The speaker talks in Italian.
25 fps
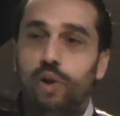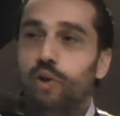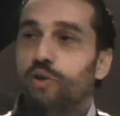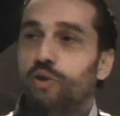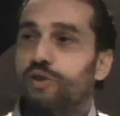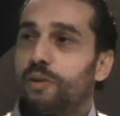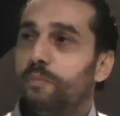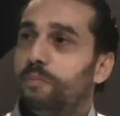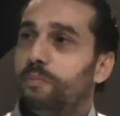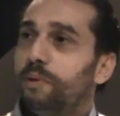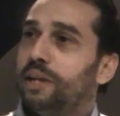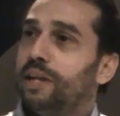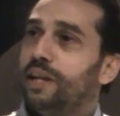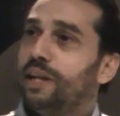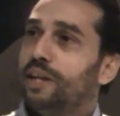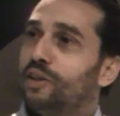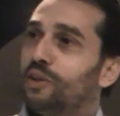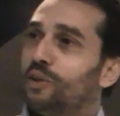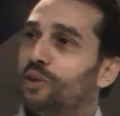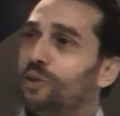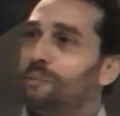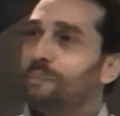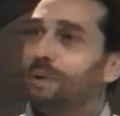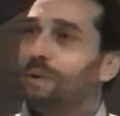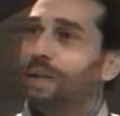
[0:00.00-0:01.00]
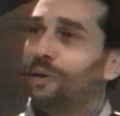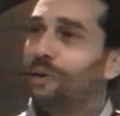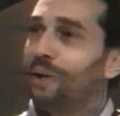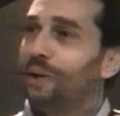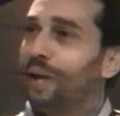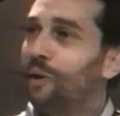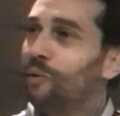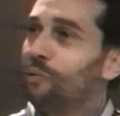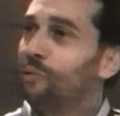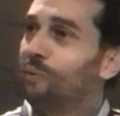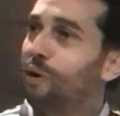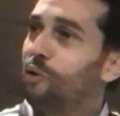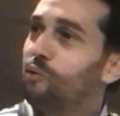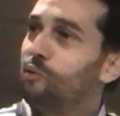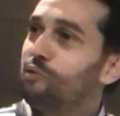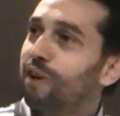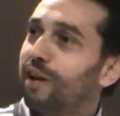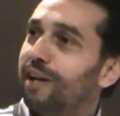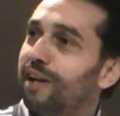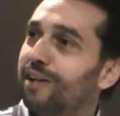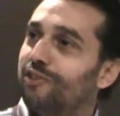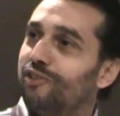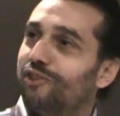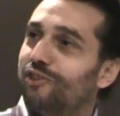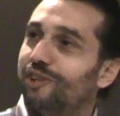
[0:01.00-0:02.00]
Io ho sempre detto, a me non è un
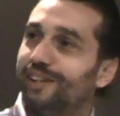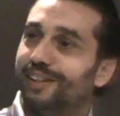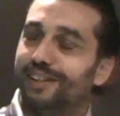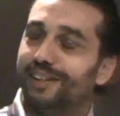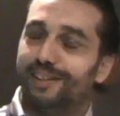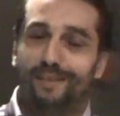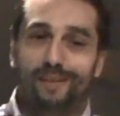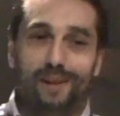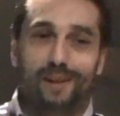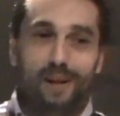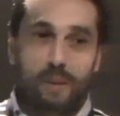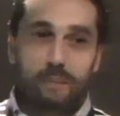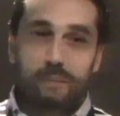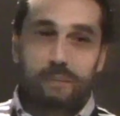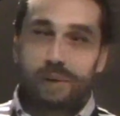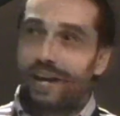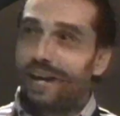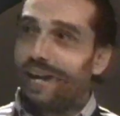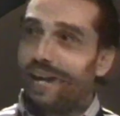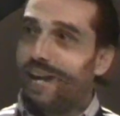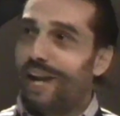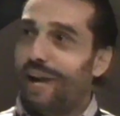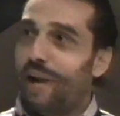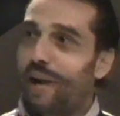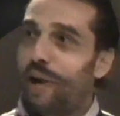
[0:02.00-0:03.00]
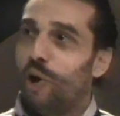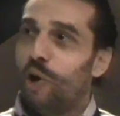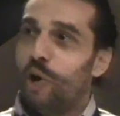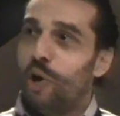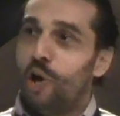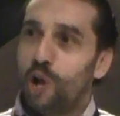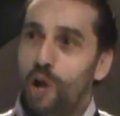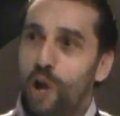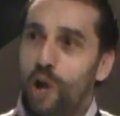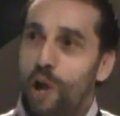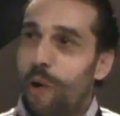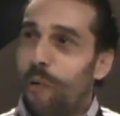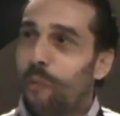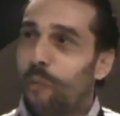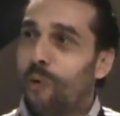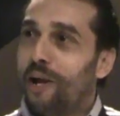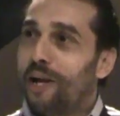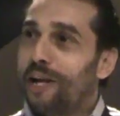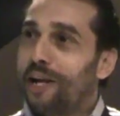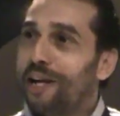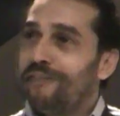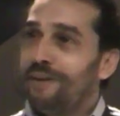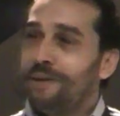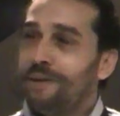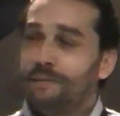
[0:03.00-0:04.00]
naufragio, eh. A me è una
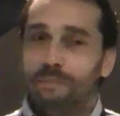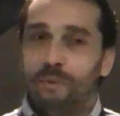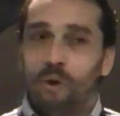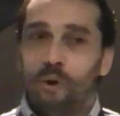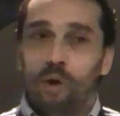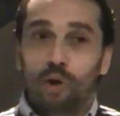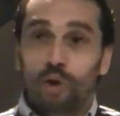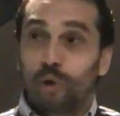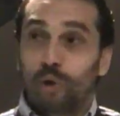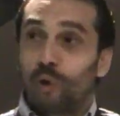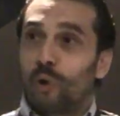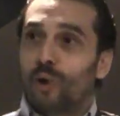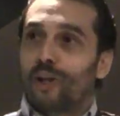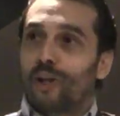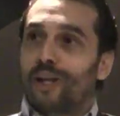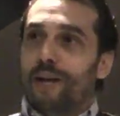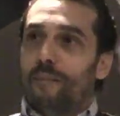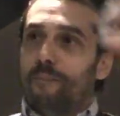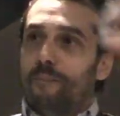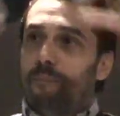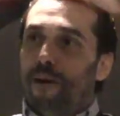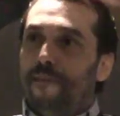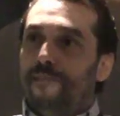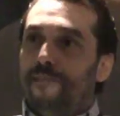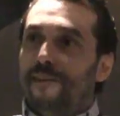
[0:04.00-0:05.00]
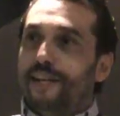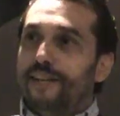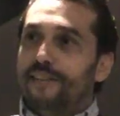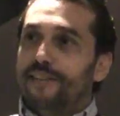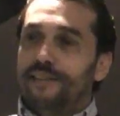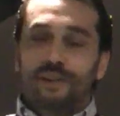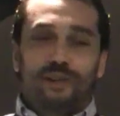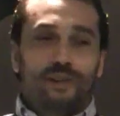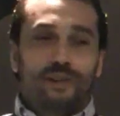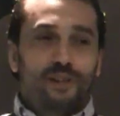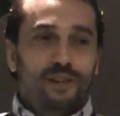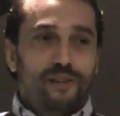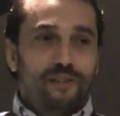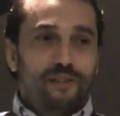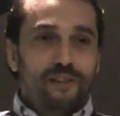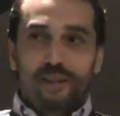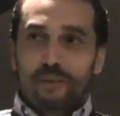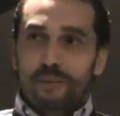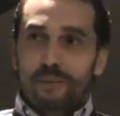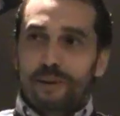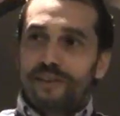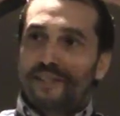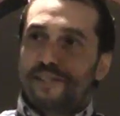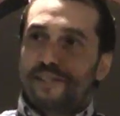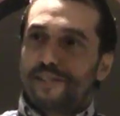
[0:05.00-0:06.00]
riva in porto col Gran Pavese, no? Avete
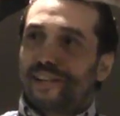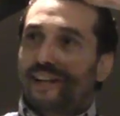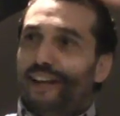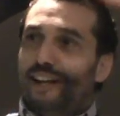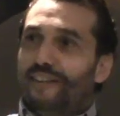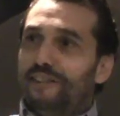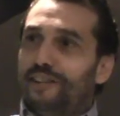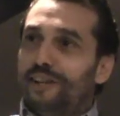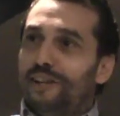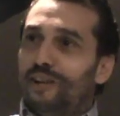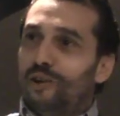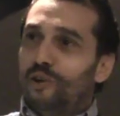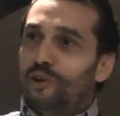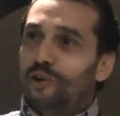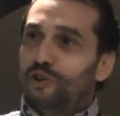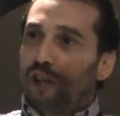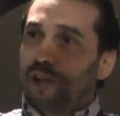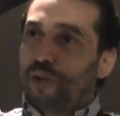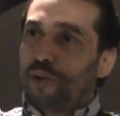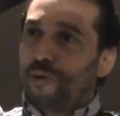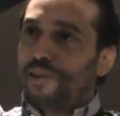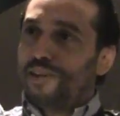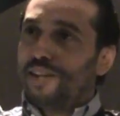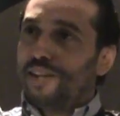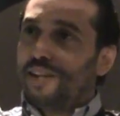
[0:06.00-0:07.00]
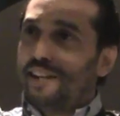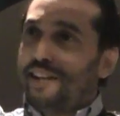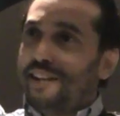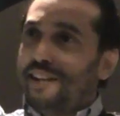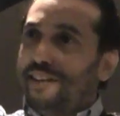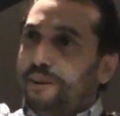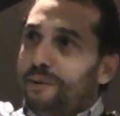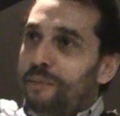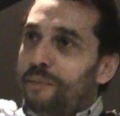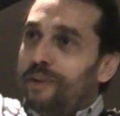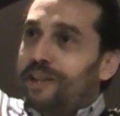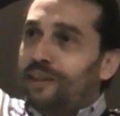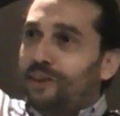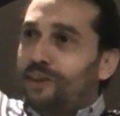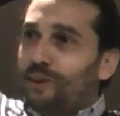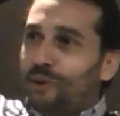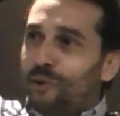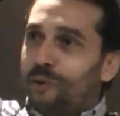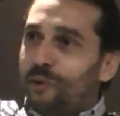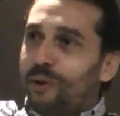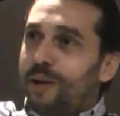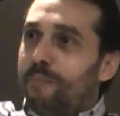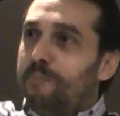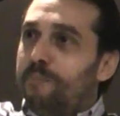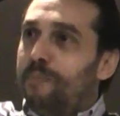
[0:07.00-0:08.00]
mai visto le navi di crociere quando arrivano mettono
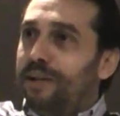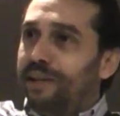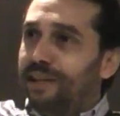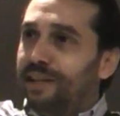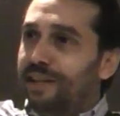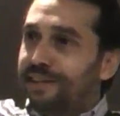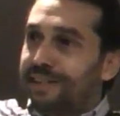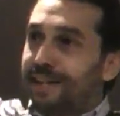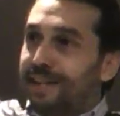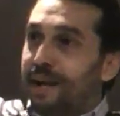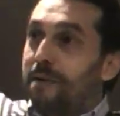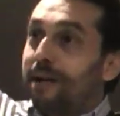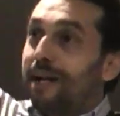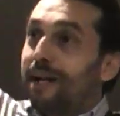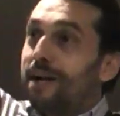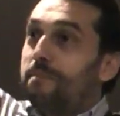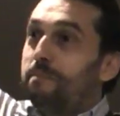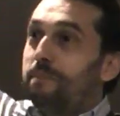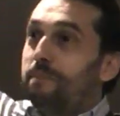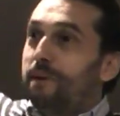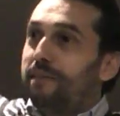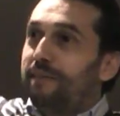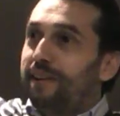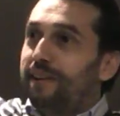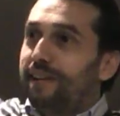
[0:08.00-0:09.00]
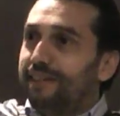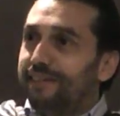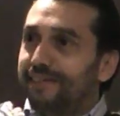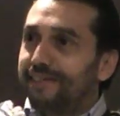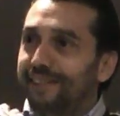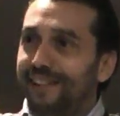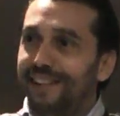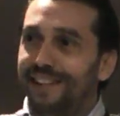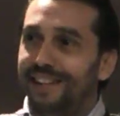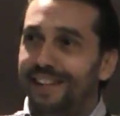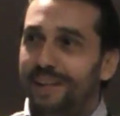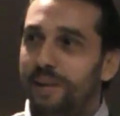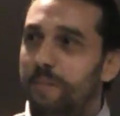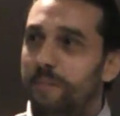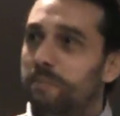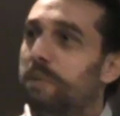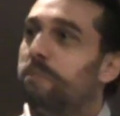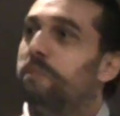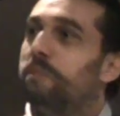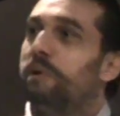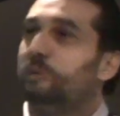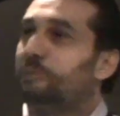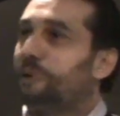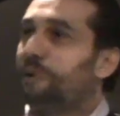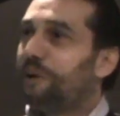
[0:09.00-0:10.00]
quelle bandiere, si chiama Gran Pavese per
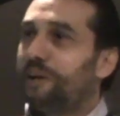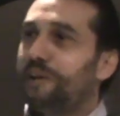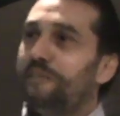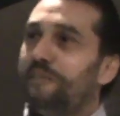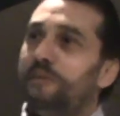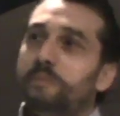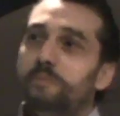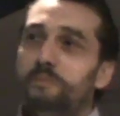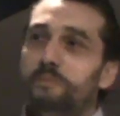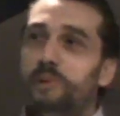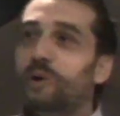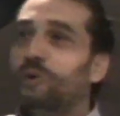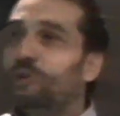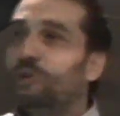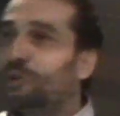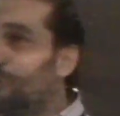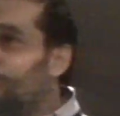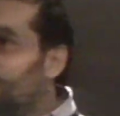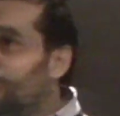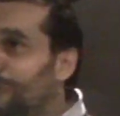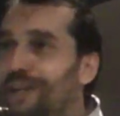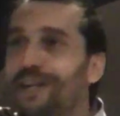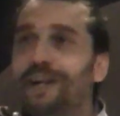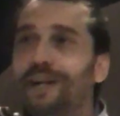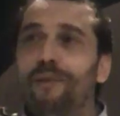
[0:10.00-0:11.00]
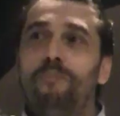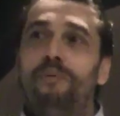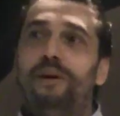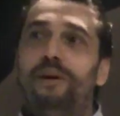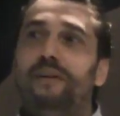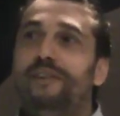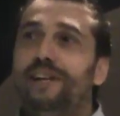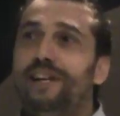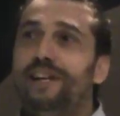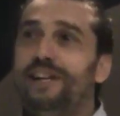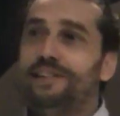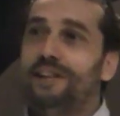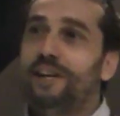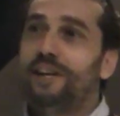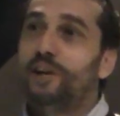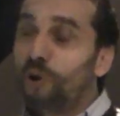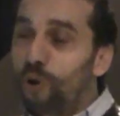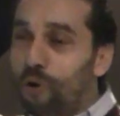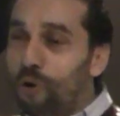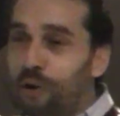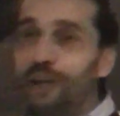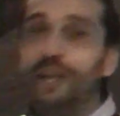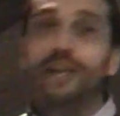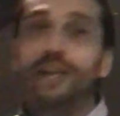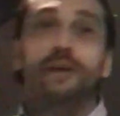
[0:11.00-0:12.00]
me un arrivo in porto con il Gran Pavese e
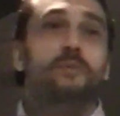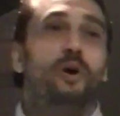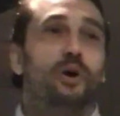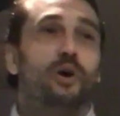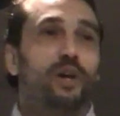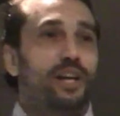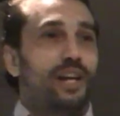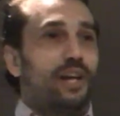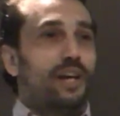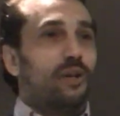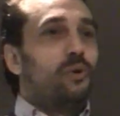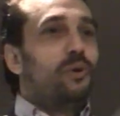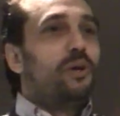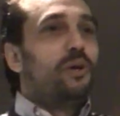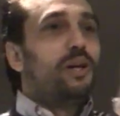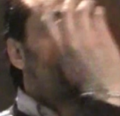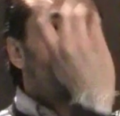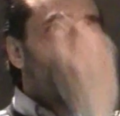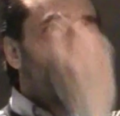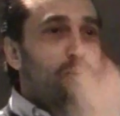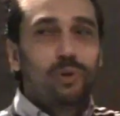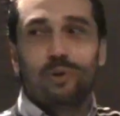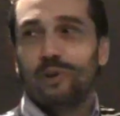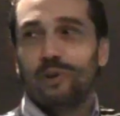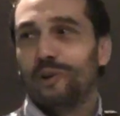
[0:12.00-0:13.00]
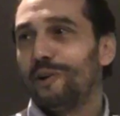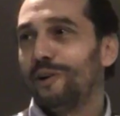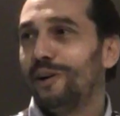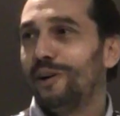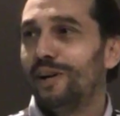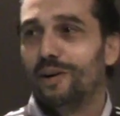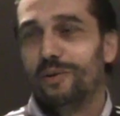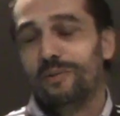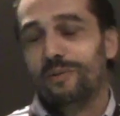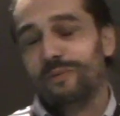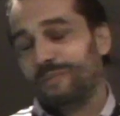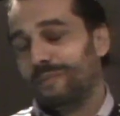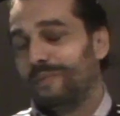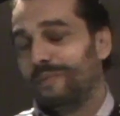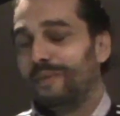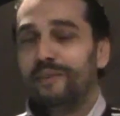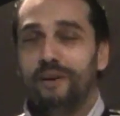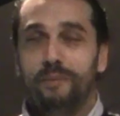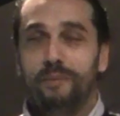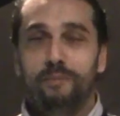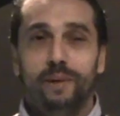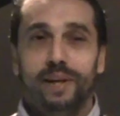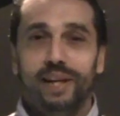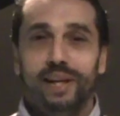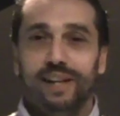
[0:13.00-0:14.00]
con i rimorchiatori che buttano acqua, come
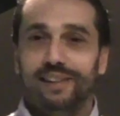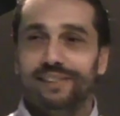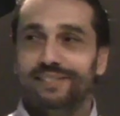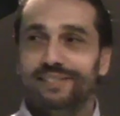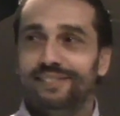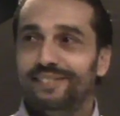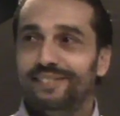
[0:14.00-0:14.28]
vabbè.